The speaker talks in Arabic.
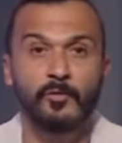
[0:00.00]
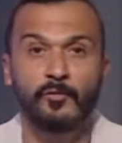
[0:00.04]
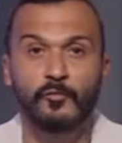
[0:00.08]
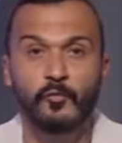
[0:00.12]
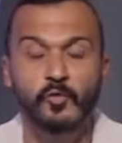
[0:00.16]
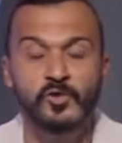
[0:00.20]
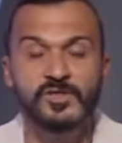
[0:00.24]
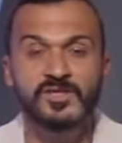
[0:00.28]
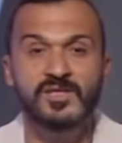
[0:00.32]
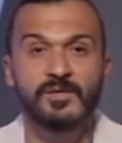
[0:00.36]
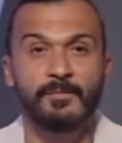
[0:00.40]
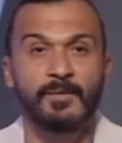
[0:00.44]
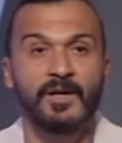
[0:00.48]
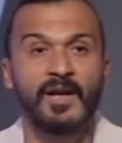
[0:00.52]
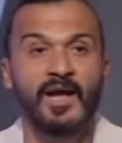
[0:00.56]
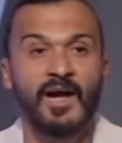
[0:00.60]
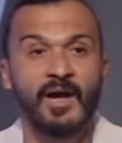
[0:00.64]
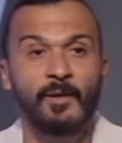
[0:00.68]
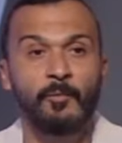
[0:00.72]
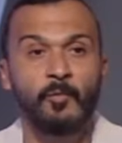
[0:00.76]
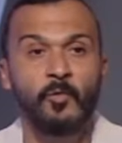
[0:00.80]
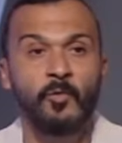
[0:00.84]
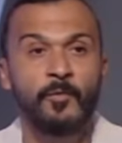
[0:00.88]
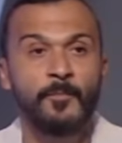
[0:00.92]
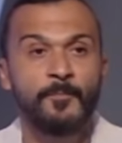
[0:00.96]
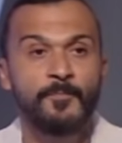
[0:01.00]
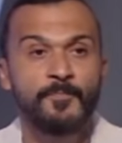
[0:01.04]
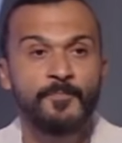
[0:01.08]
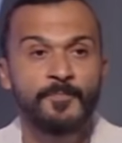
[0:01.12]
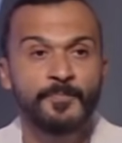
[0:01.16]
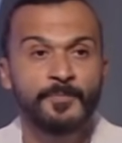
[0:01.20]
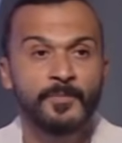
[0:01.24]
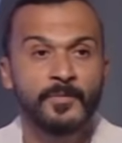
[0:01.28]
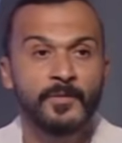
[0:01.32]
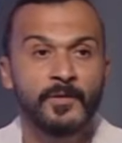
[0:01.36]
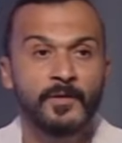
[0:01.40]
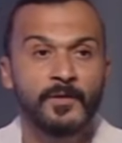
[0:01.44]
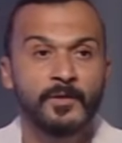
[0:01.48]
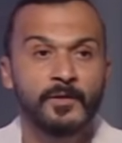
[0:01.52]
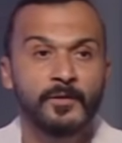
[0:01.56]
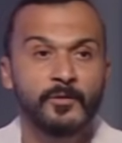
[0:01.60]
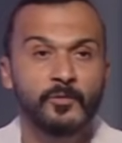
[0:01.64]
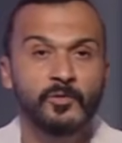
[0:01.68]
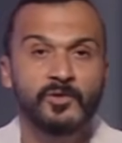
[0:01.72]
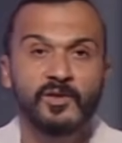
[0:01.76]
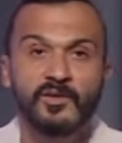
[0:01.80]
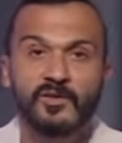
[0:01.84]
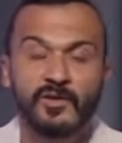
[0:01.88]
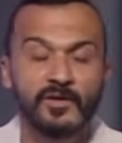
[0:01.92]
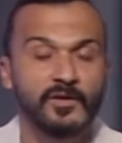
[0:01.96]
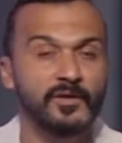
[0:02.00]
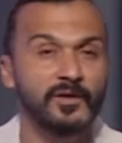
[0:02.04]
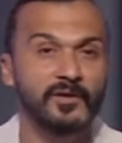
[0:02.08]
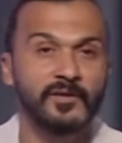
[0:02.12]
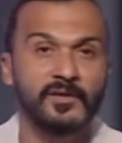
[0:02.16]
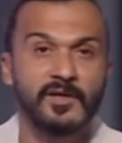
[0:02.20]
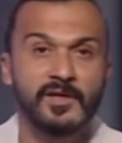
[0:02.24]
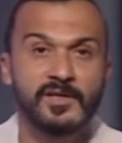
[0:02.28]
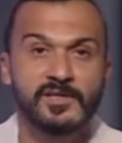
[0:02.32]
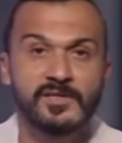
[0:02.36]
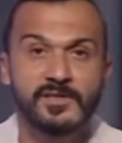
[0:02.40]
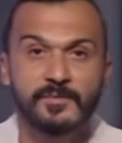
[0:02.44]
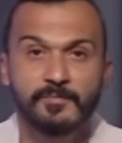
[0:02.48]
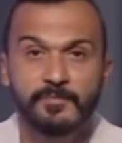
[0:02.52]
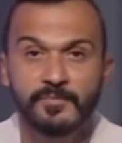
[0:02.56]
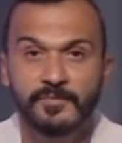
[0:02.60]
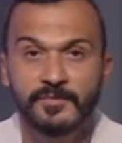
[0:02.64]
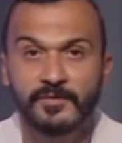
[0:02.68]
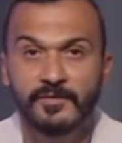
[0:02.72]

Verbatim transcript: وفي وسط ملعبه كنت تقدر تكسب